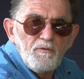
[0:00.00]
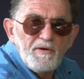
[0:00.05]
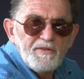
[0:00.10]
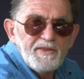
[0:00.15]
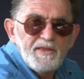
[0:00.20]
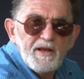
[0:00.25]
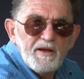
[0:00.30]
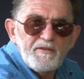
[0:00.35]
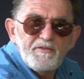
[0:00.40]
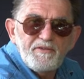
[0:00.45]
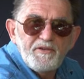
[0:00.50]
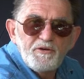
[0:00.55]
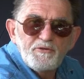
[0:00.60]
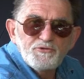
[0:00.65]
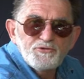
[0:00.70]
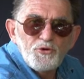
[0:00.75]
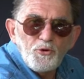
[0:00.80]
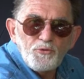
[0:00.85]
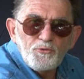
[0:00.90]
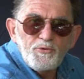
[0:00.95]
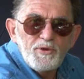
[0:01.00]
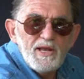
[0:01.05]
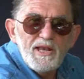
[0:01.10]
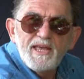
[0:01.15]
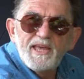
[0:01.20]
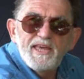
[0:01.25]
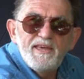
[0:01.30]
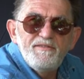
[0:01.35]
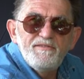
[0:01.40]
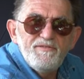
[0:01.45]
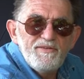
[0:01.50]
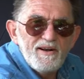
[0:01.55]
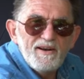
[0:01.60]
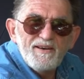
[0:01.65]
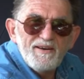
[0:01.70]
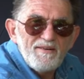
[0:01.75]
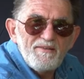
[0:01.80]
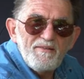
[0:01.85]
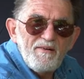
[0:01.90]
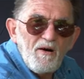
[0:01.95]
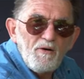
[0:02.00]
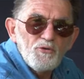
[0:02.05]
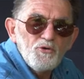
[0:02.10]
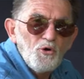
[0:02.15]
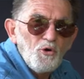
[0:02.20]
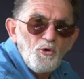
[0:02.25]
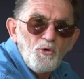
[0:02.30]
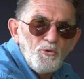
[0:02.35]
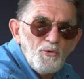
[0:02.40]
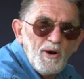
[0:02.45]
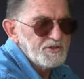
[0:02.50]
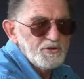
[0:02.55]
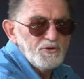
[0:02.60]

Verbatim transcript: on va dire que c'est aujourd'hui l'équivalent en euros.